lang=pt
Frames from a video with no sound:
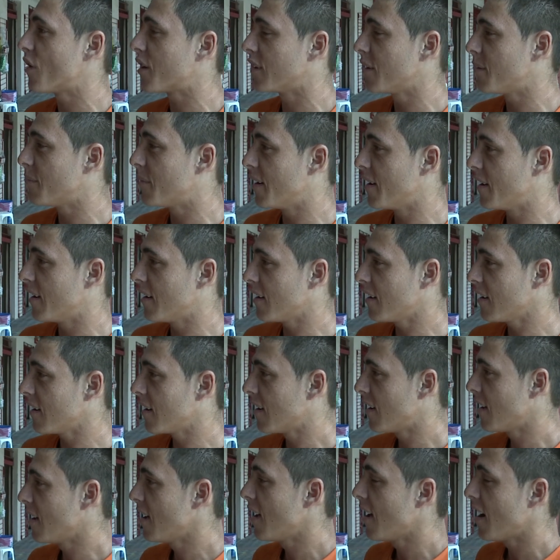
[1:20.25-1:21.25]
horas da manhã,
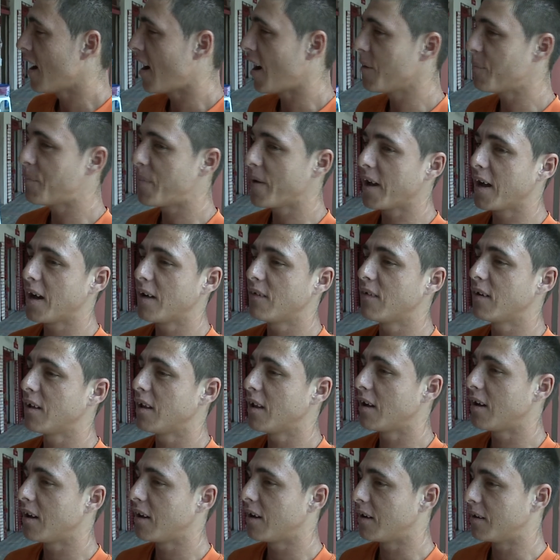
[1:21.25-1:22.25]
aí pegava
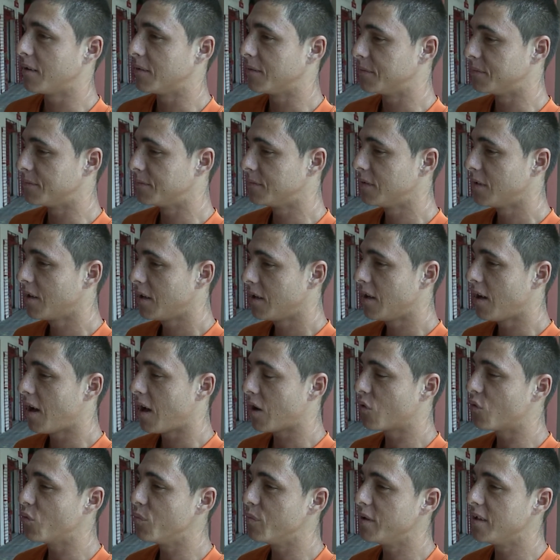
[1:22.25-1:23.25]
lá
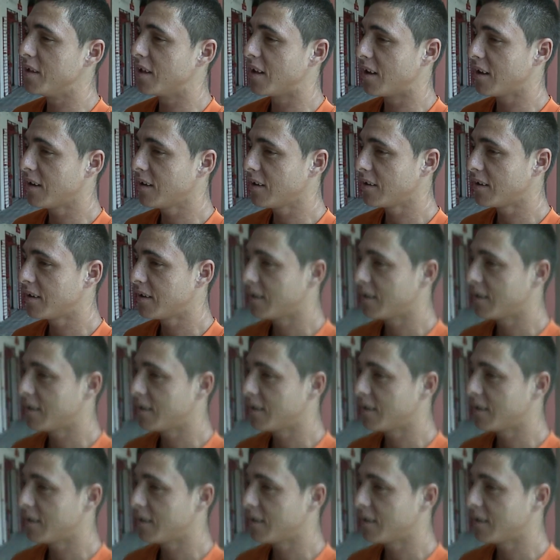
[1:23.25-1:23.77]
a comida lá.